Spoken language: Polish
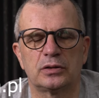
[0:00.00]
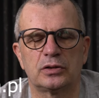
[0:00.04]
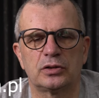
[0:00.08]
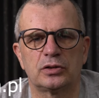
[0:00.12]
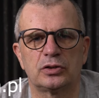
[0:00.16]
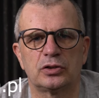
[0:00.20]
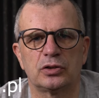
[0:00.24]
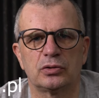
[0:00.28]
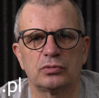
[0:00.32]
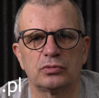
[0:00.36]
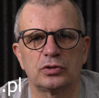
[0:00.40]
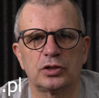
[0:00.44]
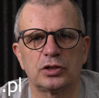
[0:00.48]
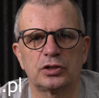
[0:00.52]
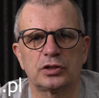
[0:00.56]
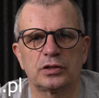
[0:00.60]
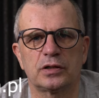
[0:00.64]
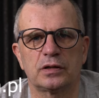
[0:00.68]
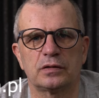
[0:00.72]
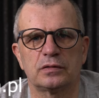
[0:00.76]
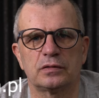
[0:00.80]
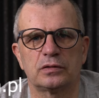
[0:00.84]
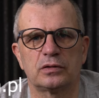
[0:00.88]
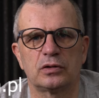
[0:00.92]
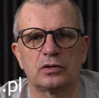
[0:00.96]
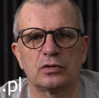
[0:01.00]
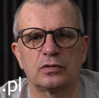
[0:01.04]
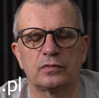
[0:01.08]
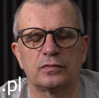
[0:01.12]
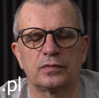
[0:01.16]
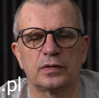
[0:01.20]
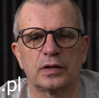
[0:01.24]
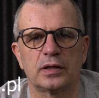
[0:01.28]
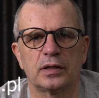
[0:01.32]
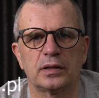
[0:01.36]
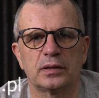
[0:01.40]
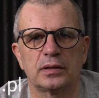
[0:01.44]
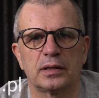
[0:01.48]
książeczka
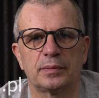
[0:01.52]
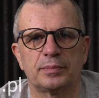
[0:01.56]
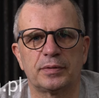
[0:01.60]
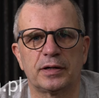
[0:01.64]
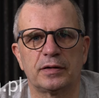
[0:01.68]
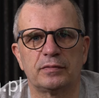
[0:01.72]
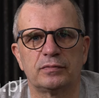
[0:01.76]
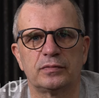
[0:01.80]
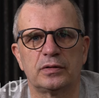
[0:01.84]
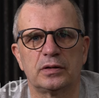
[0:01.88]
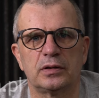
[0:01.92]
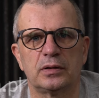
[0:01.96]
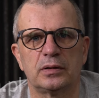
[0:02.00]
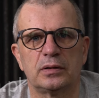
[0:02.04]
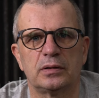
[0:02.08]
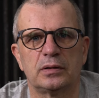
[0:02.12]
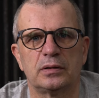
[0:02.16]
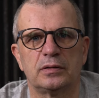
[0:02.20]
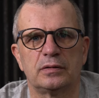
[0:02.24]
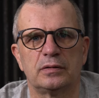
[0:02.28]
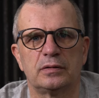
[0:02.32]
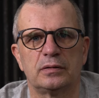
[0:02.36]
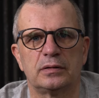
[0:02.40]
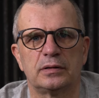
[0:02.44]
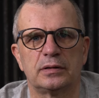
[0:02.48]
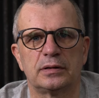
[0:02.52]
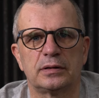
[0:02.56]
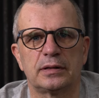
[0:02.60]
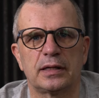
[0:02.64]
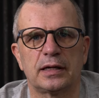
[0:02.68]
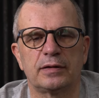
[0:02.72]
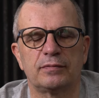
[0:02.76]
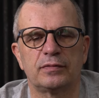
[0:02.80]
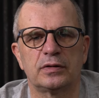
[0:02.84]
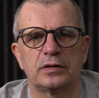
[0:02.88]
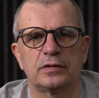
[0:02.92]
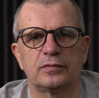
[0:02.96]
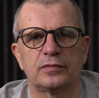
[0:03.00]
zdrowia naprawdę
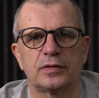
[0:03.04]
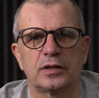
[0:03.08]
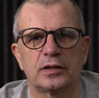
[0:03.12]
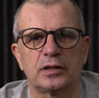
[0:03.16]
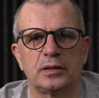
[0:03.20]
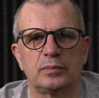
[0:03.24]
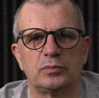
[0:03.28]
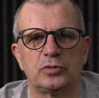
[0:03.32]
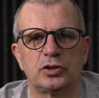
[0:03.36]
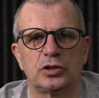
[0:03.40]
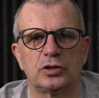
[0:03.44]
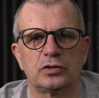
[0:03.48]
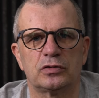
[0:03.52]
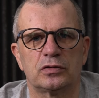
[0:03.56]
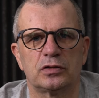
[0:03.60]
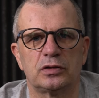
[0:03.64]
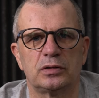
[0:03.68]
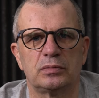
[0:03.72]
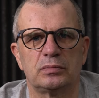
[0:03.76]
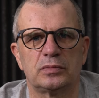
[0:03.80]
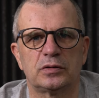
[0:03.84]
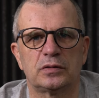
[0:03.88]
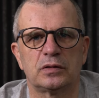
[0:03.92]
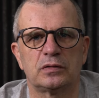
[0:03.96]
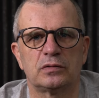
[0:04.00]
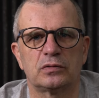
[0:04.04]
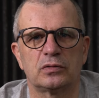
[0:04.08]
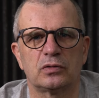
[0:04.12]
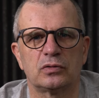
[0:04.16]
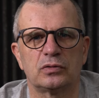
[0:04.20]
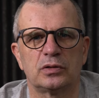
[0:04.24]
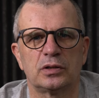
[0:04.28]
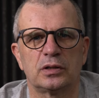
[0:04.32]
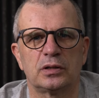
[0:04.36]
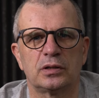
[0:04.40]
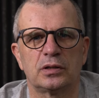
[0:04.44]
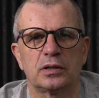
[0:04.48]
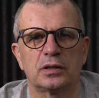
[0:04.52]
nawet w takim ciężkim
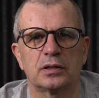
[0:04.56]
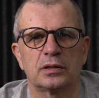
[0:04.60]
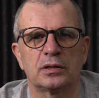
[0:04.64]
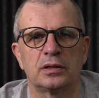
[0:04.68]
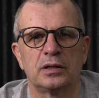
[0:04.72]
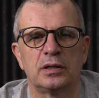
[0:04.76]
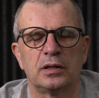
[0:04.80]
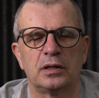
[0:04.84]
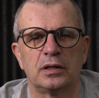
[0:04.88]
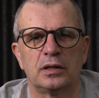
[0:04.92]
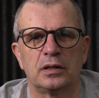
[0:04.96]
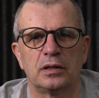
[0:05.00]
sezonie jak